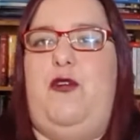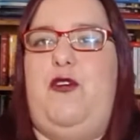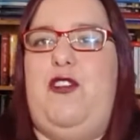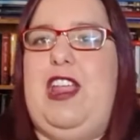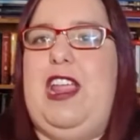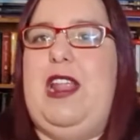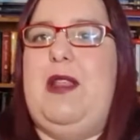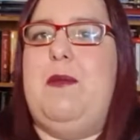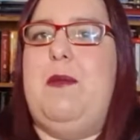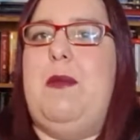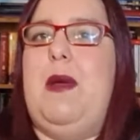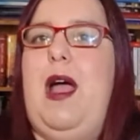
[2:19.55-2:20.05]

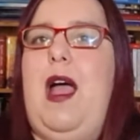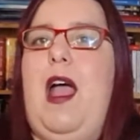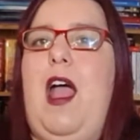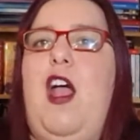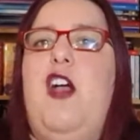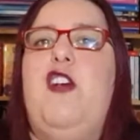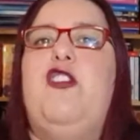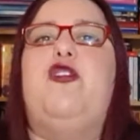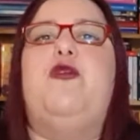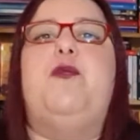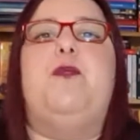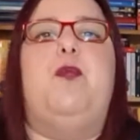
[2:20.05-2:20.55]
film
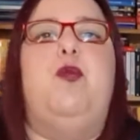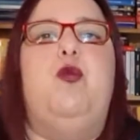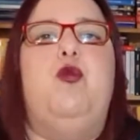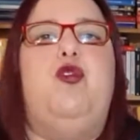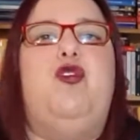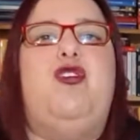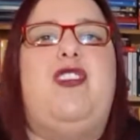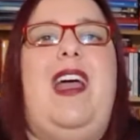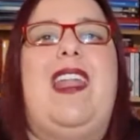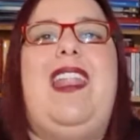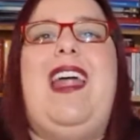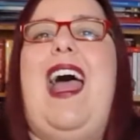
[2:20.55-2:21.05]

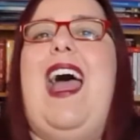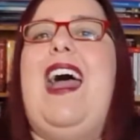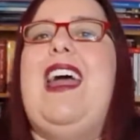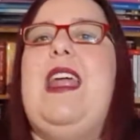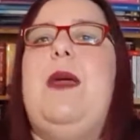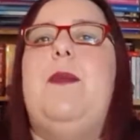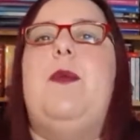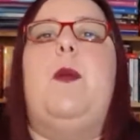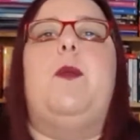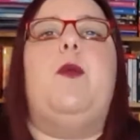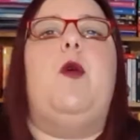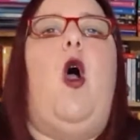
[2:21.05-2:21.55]

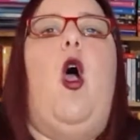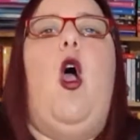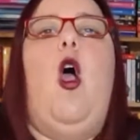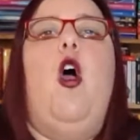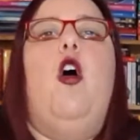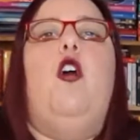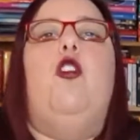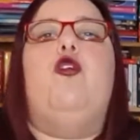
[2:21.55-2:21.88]
sputtanare proprio